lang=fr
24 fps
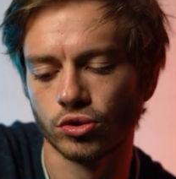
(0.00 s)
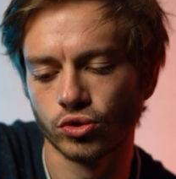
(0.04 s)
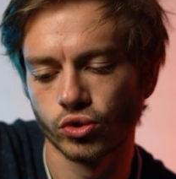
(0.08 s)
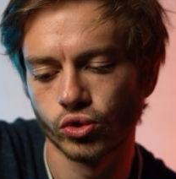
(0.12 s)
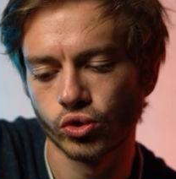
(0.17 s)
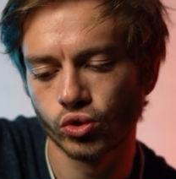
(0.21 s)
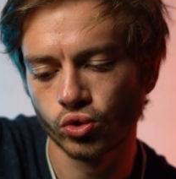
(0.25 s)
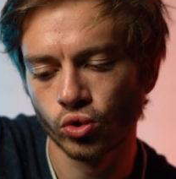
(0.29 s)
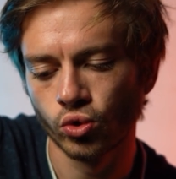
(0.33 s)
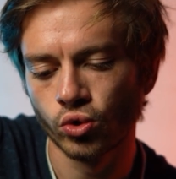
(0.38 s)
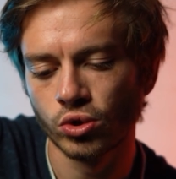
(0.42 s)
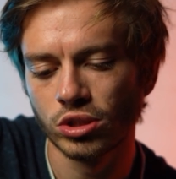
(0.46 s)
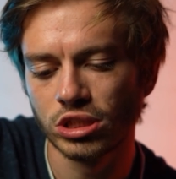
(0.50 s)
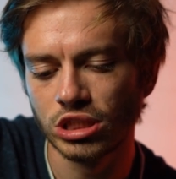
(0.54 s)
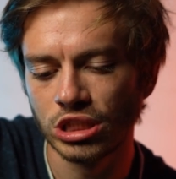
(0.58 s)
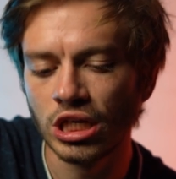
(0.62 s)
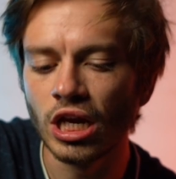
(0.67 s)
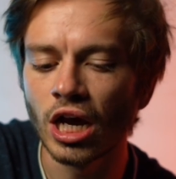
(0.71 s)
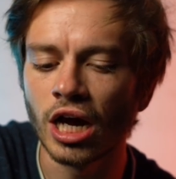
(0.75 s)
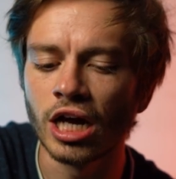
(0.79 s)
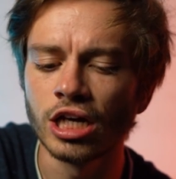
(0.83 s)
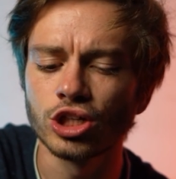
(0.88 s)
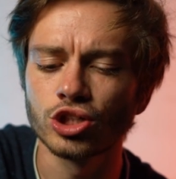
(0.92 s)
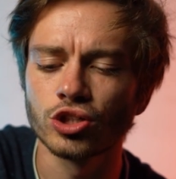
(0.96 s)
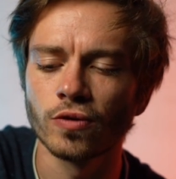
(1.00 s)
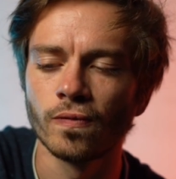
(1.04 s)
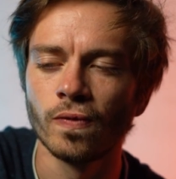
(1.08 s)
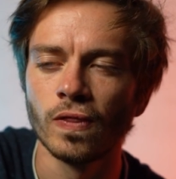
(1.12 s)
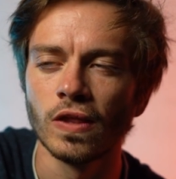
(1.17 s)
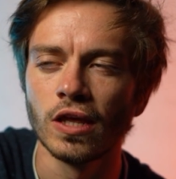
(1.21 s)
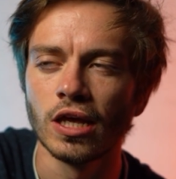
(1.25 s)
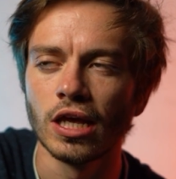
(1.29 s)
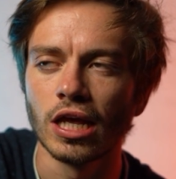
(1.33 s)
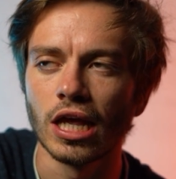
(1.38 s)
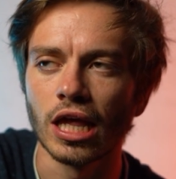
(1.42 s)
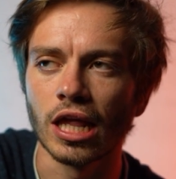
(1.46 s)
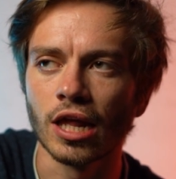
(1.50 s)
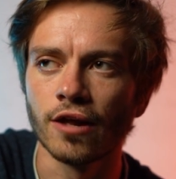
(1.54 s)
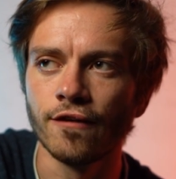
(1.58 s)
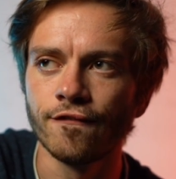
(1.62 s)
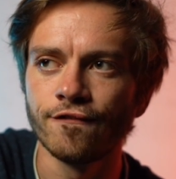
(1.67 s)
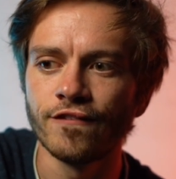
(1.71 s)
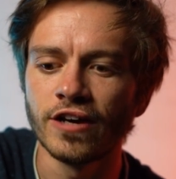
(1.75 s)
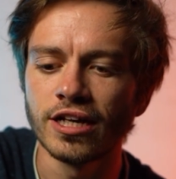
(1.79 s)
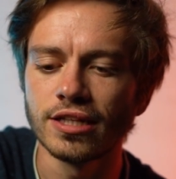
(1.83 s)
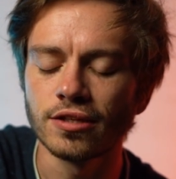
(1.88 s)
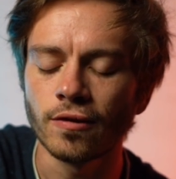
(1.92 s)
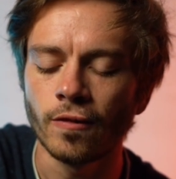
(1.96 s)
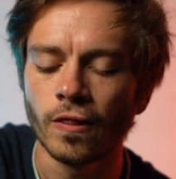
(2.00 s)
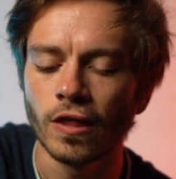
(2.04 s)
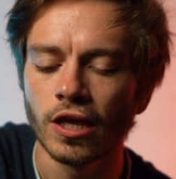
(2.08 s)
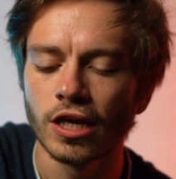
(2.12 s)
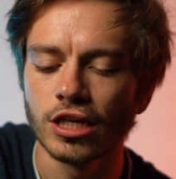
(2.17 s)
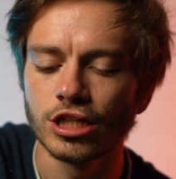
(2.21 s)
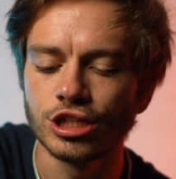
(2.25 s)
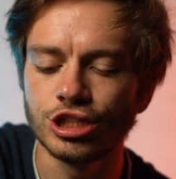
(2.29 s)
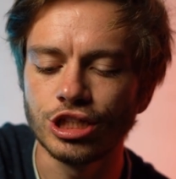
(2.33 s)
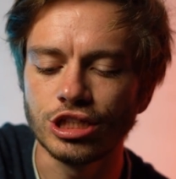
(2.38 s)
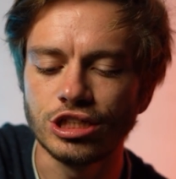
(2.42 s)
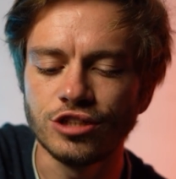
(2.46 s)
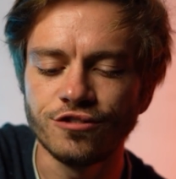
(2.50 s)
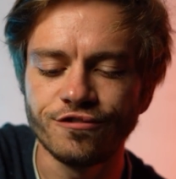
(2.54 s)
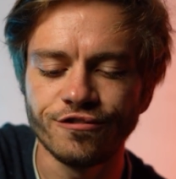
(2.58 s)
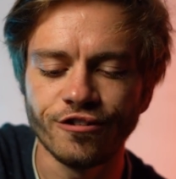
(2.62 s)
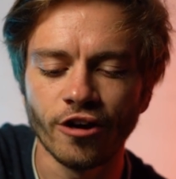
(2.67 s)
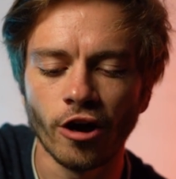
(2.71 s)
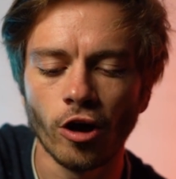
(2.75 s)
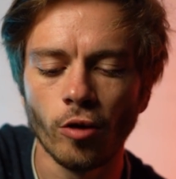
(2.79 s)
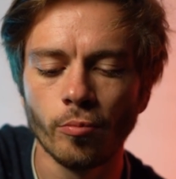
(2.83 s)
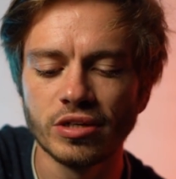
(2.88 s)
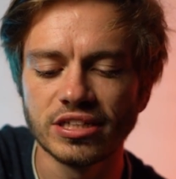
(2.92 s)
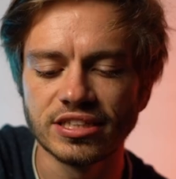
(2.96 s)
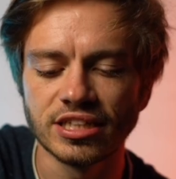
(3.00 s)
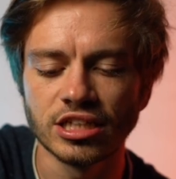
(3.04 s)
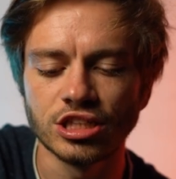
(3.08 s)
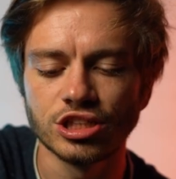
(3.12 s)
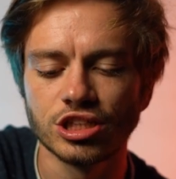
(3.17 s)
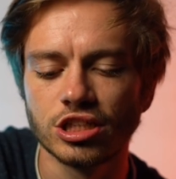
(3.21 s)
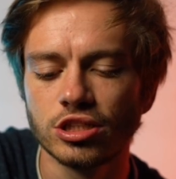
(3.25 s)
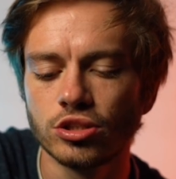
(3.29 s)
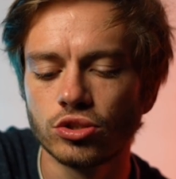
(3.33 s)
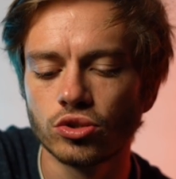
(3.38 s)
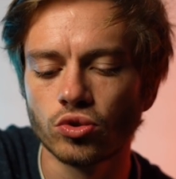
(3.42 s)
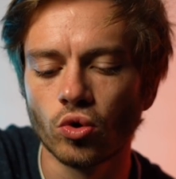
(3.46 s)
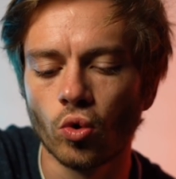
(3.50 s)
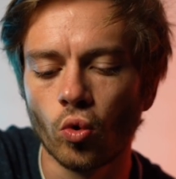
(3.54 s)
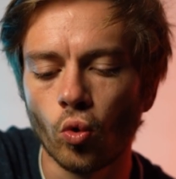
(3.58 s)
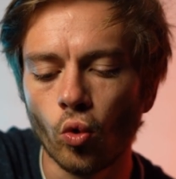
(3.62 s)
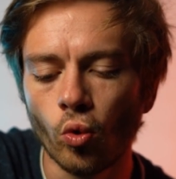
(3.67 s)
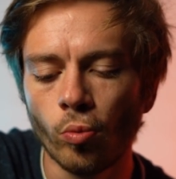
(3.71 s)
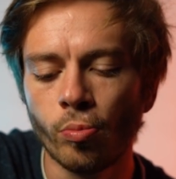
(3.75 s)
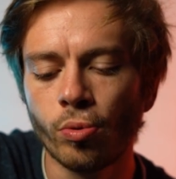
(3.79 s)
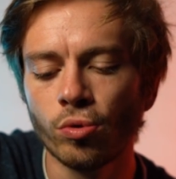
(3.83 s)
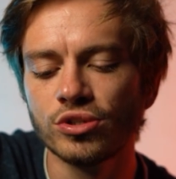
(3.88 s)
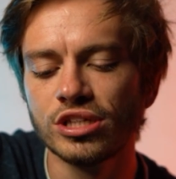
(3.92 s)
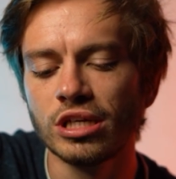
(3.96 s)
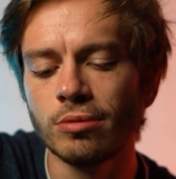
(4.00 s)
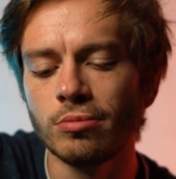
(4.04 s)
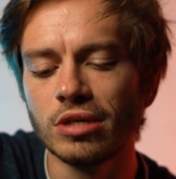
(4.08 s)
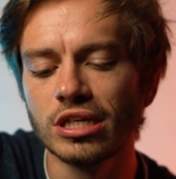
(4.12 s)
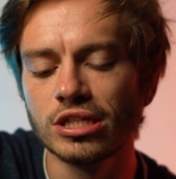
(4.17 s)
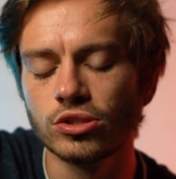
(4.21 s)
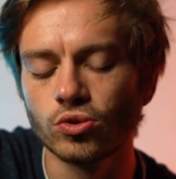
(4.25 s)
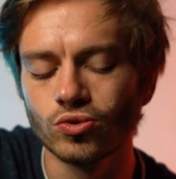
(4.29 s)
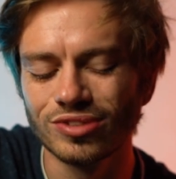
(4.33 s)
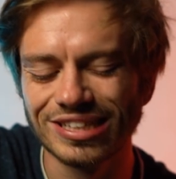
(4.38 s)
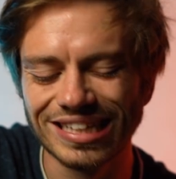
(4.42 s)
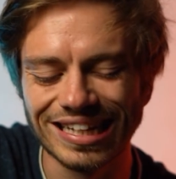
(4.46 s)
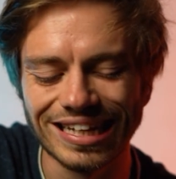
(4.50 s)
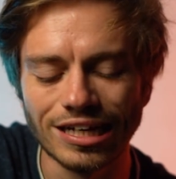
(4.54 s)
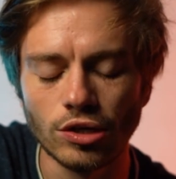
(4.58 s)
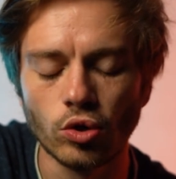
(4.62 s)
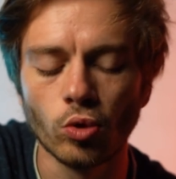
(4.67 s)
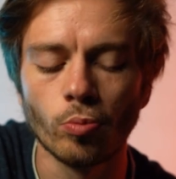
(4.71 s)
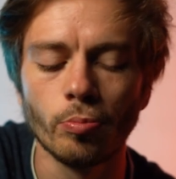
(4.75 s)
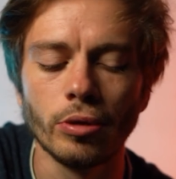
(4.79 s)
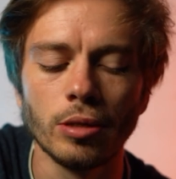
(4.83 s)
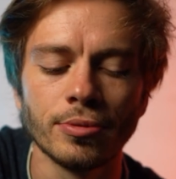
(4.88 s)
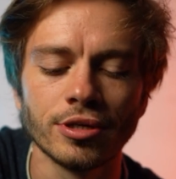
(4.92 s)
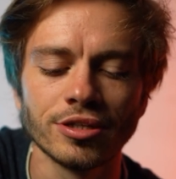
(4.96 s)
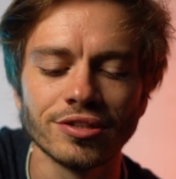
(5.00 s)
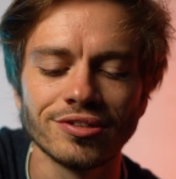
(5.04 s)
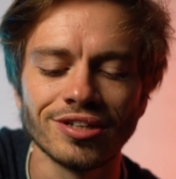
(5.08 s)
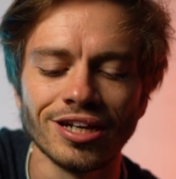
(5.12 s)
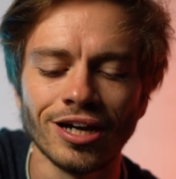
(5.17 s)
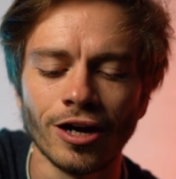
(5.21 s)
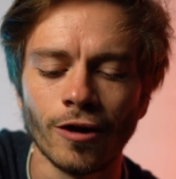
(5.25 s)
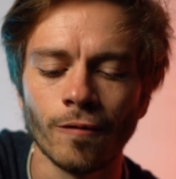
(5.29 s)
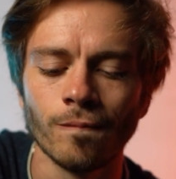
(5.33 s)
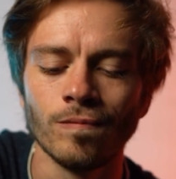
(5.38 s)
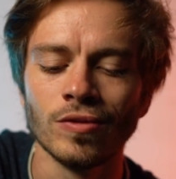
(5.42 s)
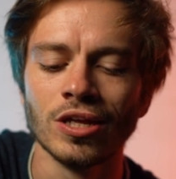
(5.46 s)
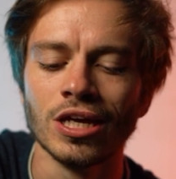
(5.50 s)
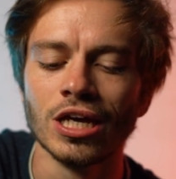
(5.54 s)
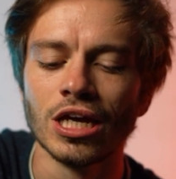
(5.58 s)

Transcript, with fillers: ce tirage et en fait j'ai différents messages qui sont opposés mais qui sont très complémentaires.